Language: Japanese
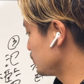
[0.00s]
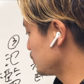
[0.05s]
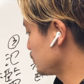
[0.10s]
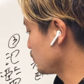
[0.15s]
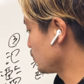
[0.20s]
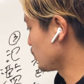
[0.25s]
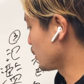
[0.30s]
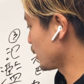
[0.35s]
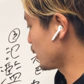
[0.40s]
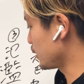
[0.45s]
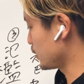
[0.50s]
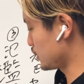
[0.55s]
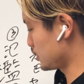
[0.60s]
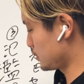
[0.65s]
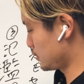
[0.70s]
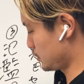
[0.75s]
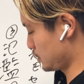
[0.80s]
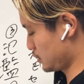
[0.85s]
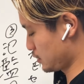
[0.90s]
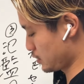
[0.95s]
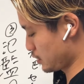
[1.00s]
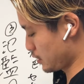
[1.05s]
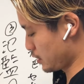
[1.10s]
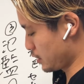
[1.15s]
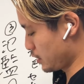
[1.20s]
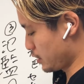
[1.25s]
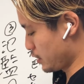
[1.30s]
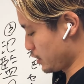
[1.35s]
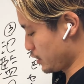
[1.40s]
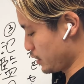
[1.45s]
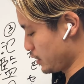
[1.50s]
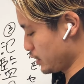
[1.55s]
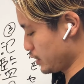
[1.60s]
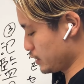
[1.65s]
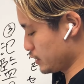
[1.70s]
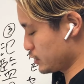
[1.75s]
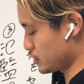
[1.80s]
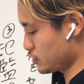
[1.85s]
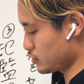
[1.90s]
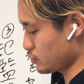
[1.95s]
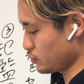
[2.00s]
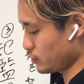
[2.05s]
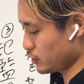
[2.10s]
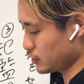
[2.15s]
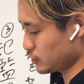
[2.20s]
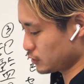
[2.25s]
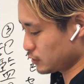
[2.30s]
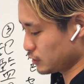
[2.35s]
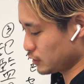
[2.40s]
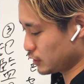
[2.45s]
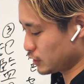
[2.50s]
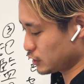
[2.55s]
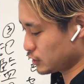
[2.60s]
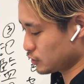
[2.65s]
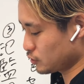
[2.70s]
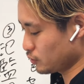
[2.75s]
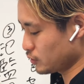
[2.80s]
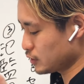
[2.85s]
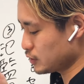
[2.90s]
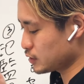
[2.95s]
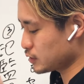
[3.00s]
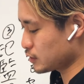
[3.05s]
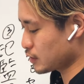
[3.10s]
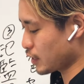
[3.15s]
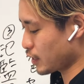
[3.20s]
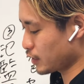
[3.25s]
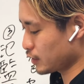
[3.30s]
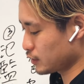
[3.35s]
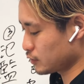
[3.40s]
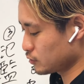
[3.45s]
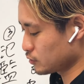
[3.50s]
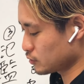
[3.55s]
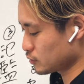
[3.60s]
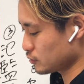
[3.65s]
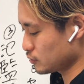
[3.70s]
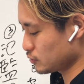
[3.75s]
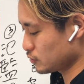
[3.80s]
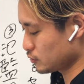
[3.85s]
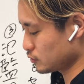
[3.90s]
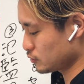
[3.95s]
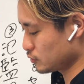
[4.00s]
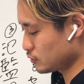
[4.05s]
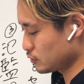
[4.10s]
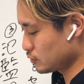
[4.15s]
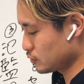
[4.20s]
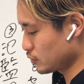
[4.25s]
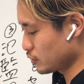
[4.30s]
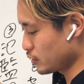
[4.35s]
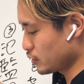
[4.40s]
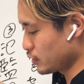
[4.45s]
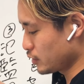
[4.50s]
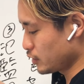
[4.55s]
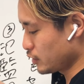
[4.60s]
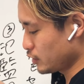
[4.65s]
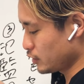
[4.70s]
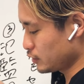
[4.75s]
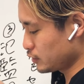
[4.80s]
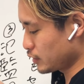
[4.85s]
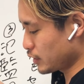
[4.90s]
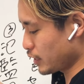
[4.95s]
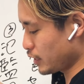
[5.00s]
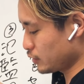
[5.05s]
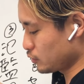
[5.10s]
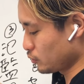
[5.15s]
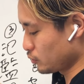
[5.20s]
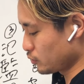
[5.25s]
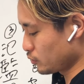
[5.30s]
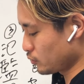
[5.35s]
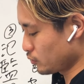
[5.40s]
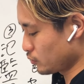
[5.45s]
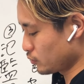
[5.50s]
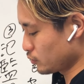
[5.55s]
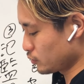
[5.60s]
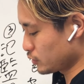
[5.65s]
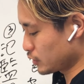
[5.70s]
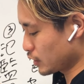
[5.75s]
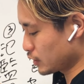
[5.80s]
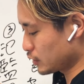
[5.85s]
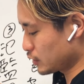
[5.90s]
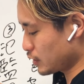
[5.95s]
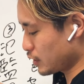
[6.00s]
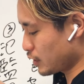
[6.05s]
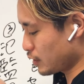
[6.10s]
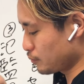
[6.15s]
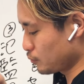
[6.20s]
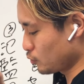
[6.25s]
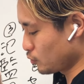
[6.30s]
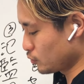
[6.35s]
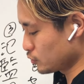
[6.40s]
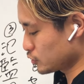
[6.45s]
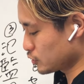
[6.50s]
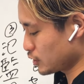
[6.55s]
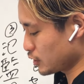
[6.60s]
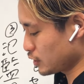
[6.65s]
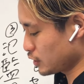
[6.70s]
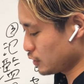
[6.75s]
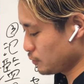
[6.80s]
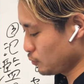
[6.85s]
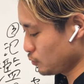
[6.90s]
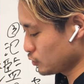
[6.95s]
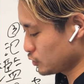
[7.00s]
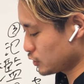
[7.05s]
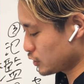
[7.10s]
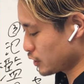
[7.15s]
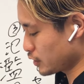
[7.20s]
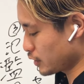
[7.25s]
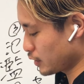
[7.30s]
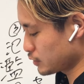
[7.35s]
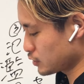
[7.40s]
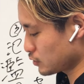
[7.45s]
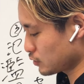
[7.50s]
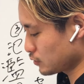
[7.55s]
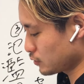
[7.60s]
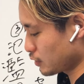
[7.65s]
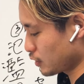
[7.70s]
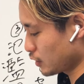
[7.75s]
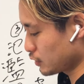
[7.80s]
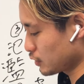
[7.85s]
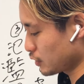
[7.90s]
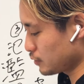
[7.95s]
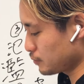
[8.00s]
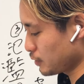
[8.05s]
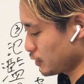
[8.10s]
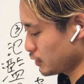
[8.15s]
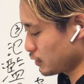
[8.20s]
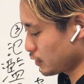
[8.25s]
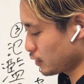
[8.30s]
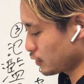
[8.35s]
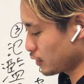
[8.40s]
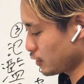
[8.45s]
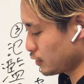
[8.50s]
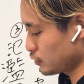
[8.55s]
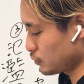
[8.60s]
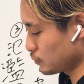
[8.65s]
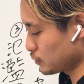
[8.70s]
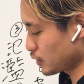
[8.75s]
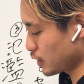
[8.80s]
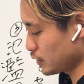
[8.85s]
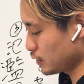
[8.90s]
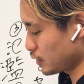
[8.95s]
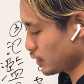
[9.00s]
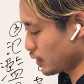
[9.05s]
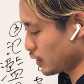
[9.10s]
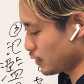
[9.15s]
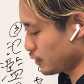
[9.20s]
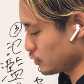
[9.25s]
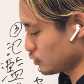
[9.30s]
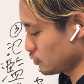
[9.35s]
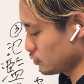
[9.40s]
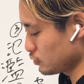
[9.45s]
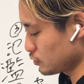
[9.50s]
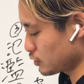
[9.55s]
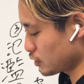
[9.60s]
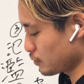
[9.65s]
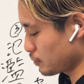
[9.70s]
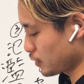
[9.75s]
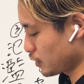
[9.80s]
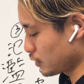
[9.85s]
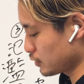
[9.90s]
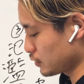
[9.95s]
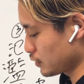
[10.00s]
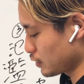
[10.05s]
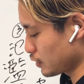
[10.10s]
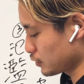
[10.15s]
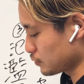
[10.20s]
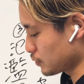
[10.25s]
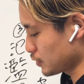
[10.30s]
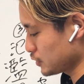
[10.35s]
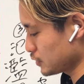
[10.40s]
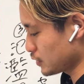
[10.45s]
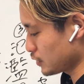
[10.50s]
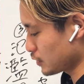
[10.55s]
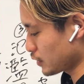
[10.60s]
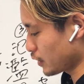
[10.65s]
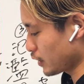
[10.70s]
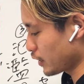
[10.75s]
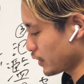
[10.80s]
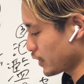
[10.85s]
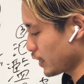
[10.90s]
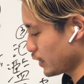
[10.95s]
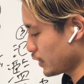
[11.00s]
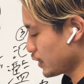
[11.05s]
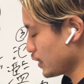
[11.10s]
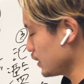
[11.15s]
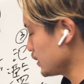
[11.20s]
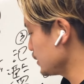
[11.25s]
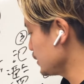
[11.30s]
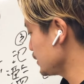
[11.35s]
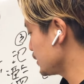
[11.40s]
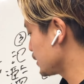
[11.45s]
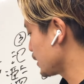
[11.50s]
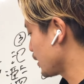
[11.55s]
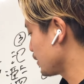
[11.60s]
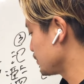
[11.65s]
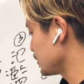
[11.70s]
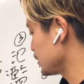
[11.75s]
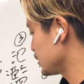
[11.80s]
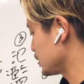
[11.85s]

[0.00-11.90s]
ここからです。ひっそり、ひっそりしている。で、どうのこうのってやって、もうすでに日も落ちてやちるぐらい当たり前だけれども、なんだか夜のせいばかりでなく、街全体がやけに寂